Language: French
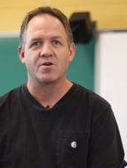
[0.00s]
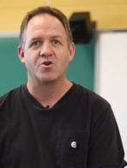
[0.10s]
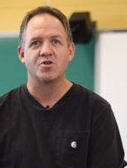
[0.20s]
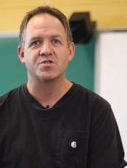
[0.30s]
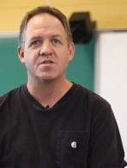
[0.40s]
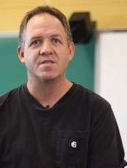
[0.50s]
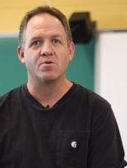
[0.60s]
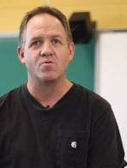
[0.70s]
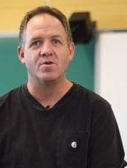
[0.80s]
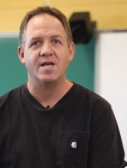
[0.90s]
que se
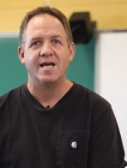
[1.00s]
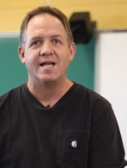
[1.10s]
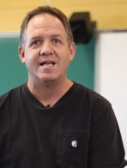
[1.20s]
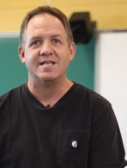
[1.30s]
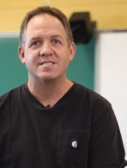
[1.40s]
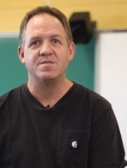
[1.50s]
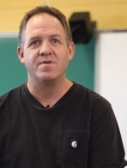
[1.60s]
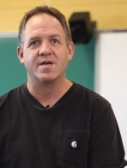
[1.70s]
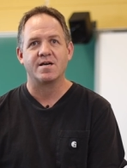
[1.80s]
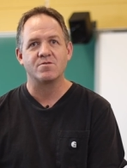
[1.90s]
déroulent les
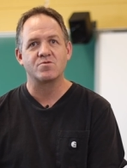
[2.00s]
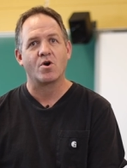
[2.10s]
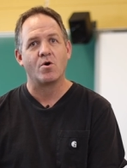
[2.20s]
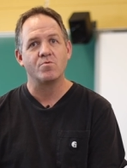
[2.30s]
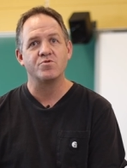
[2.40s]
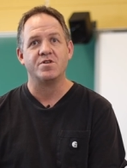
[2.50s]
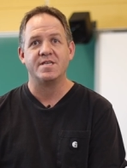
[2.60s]
différentes rondes de